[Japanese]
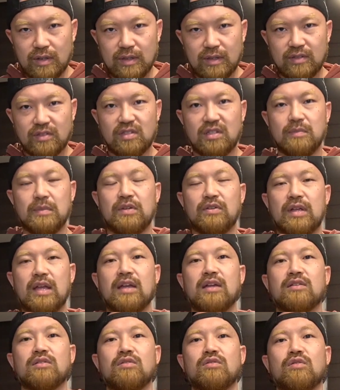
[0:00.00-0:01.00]
睡眠を
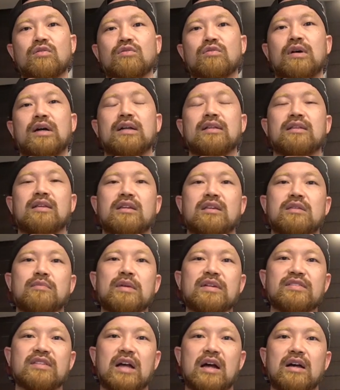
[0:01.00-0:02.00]
ね、取ることができ
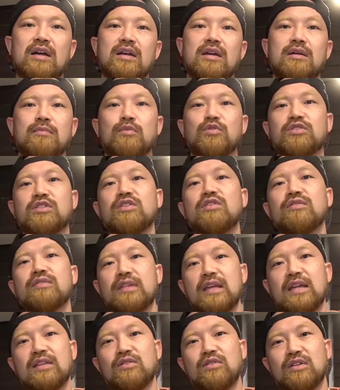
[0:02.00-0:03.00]
ました。もちろん
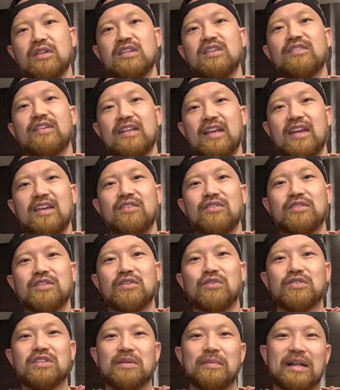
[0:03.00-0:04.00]
ね、時にはね、4時
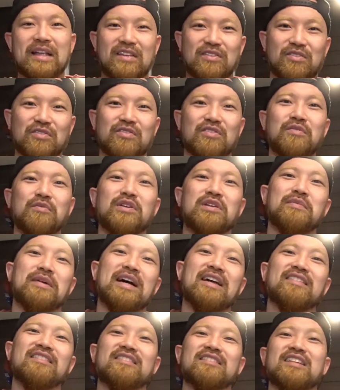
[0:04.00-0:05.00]
5時までちょっと飲む日も
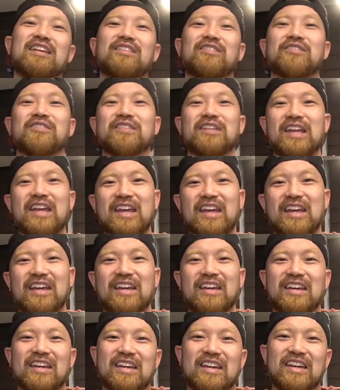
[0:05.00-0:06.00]
あったので、
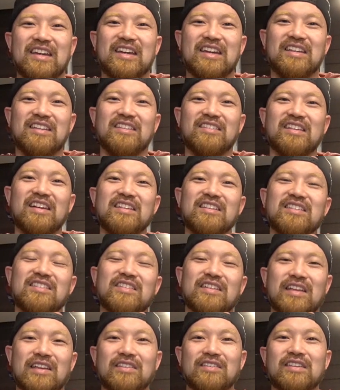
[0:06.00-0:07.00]
えー、2、3日
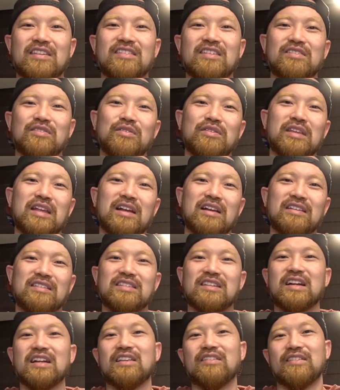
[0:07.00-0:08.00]
はね、全然そういった
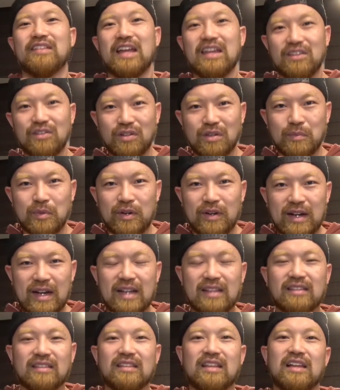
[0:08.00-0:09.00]
時間ではない時も
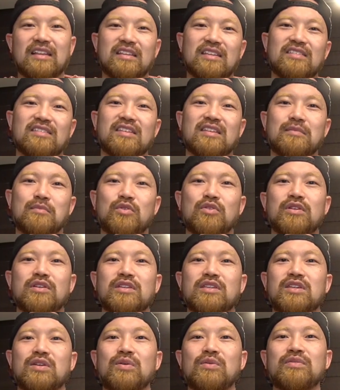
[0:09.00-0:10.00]
あったんですけども、
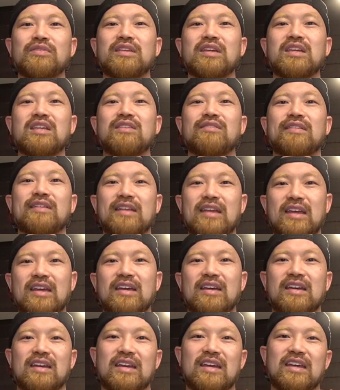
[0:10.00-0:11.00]
基本的にはね、
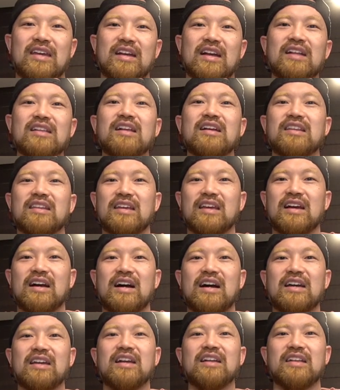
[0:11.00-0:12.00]
えー、かなり
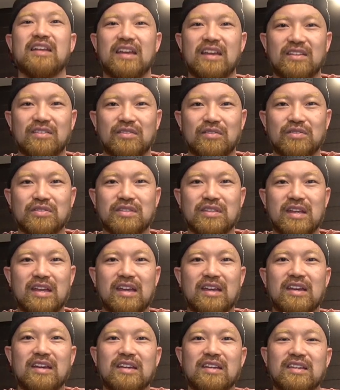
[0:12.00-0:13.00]
早寝、そし
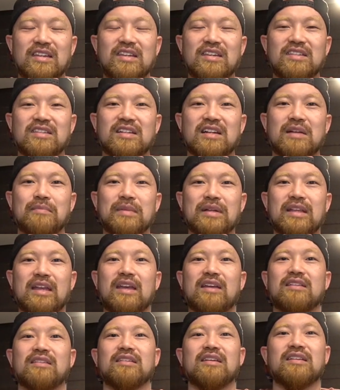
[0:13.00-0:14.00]
ていい時間ま
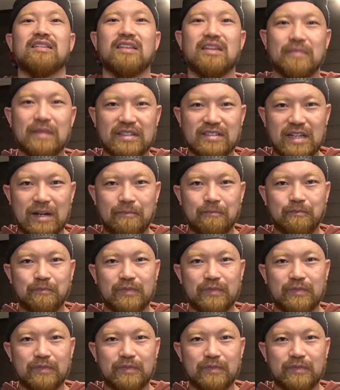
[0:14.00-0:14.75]
で寝ていました。